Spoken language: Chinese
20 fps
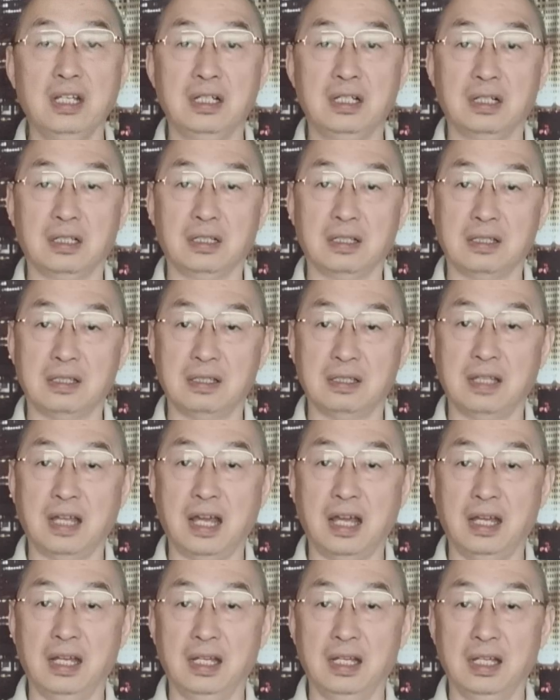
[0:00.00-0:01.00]
利者的姿
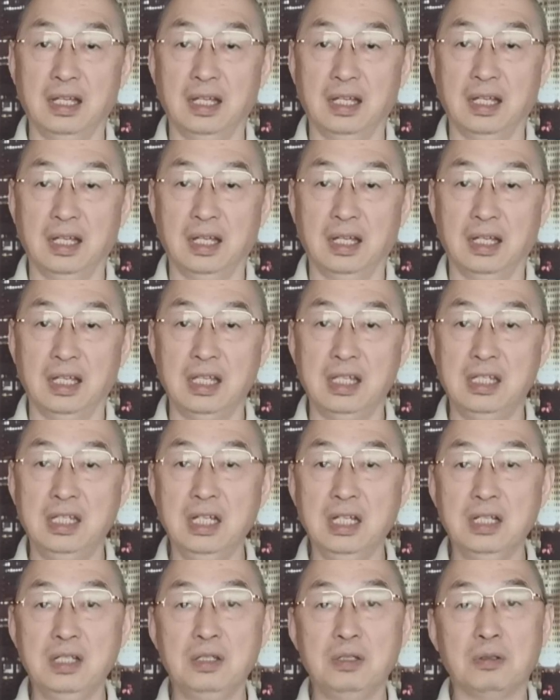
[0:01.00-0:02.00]
态，以
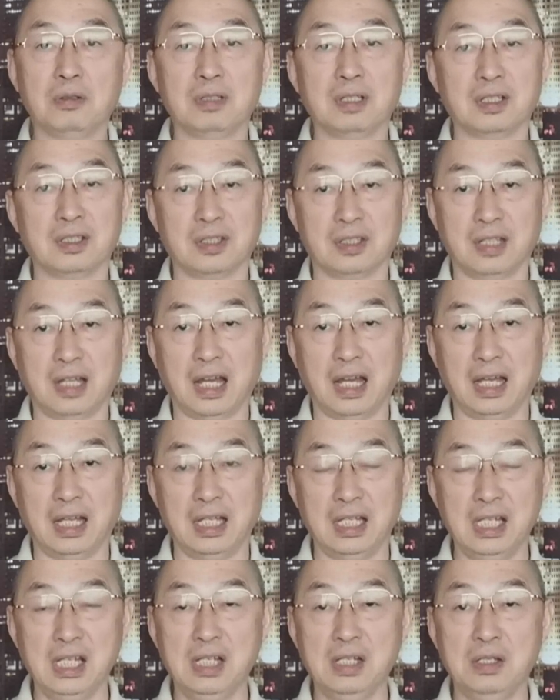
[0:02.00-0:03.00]
英雄的姿
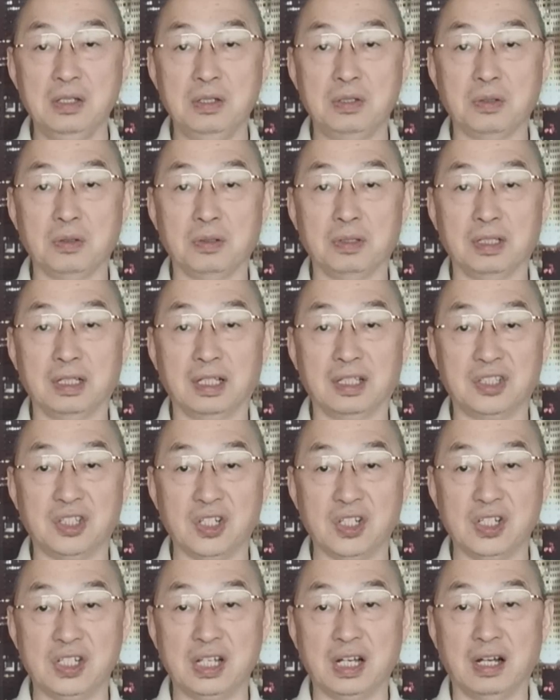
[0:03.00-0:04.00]
态，英雄的
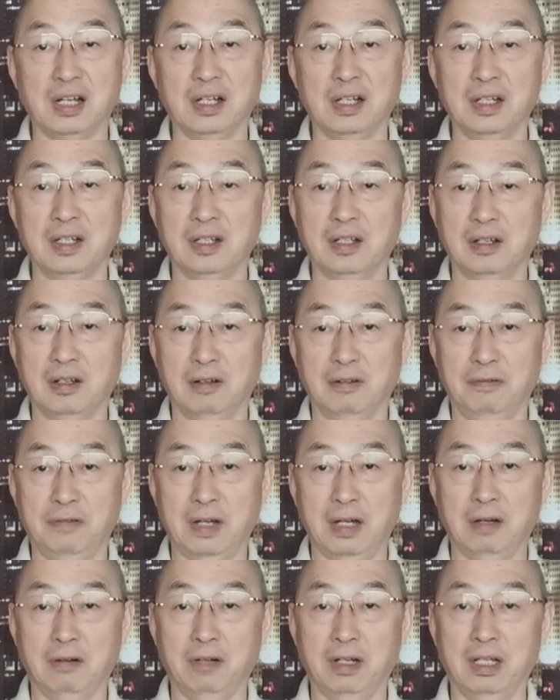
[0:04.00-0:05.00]
形象
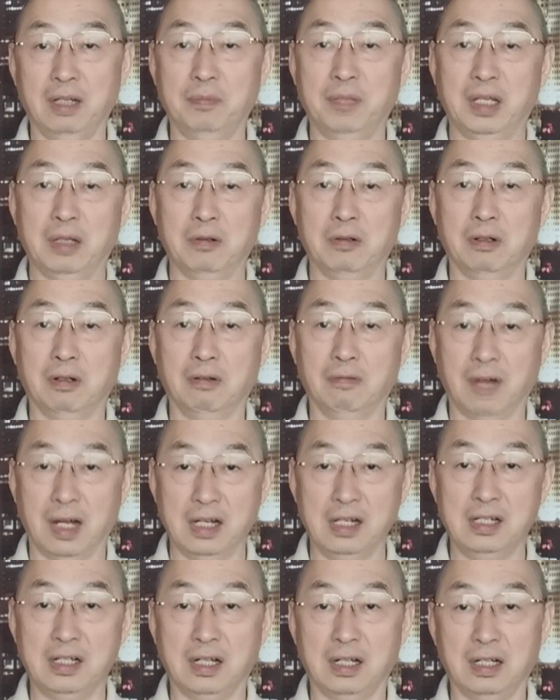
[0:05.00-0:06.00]
返回了美国，
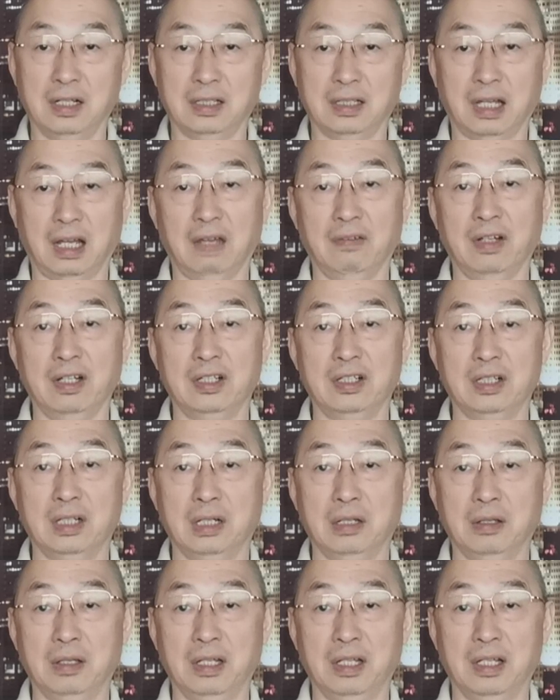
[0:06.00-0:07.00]
完成了台湾
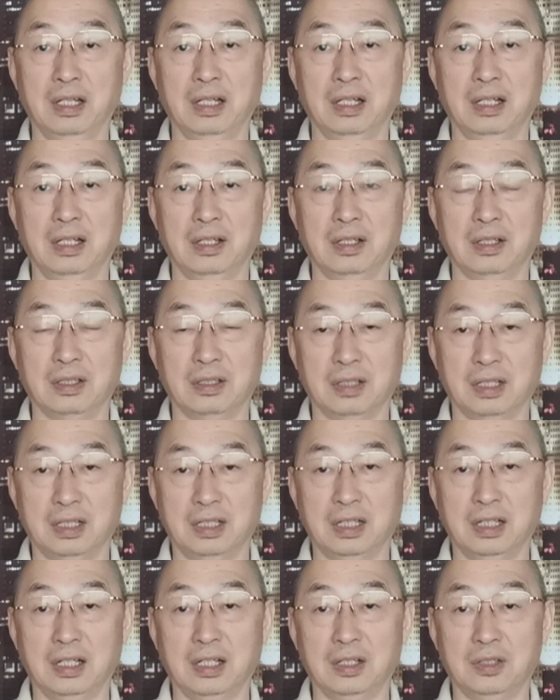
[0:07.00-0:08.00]
之旅。所以
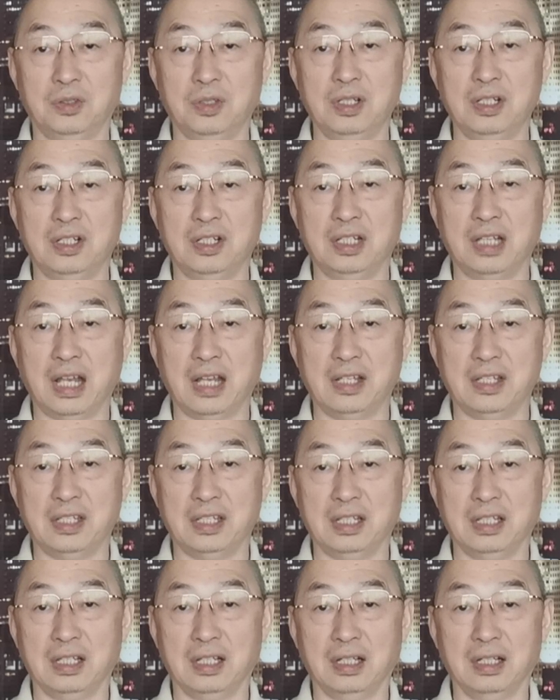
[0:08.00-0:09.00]
这个军事演
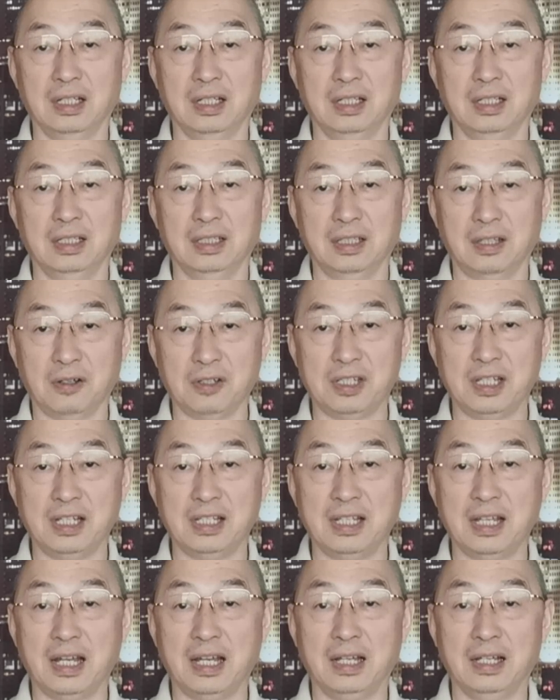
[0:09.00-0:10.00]
习呢，到
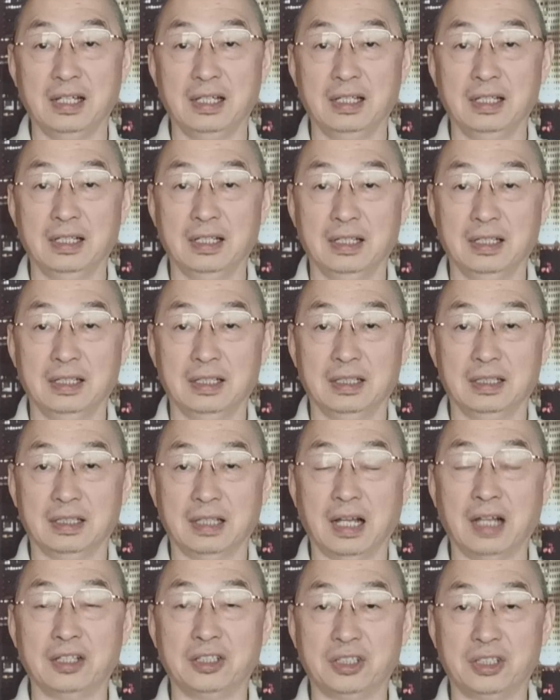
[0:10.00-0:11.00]
现在。
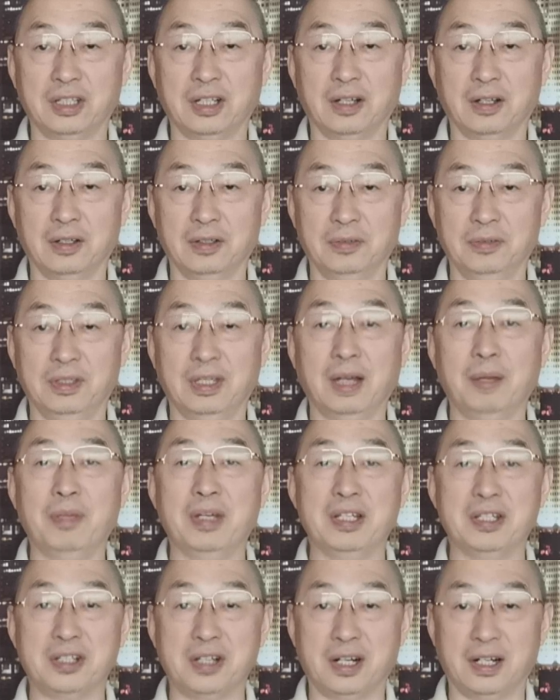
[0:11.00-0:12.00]
他知道他
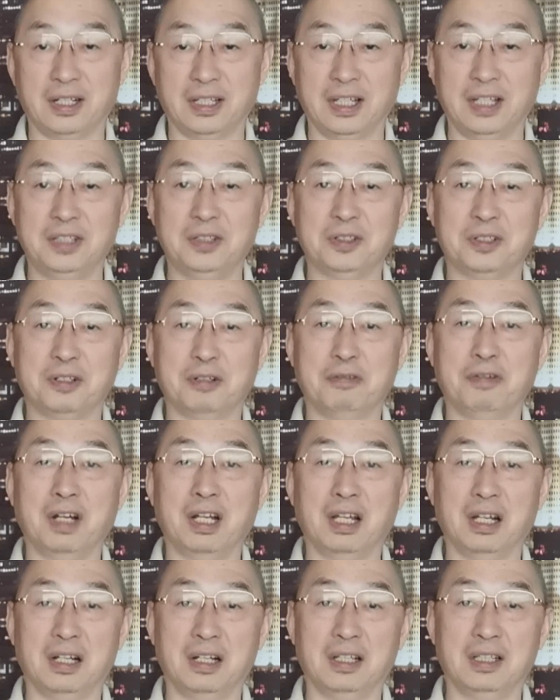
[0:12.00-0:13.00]
没事儿，他就是
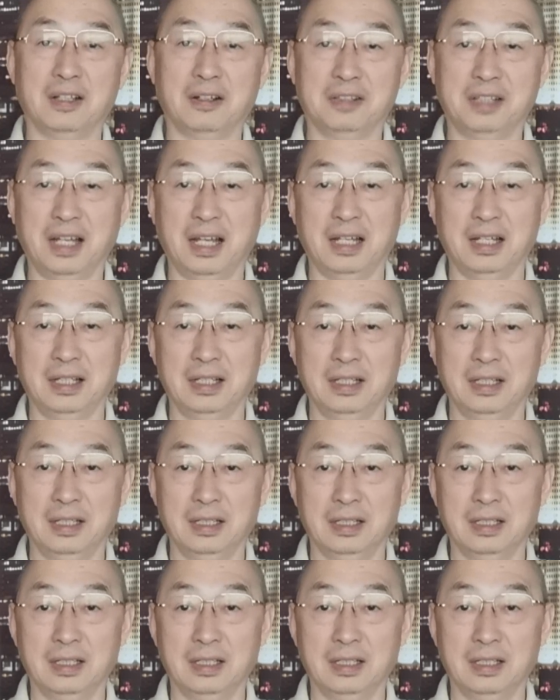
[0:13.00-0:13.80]
放两颗导弹，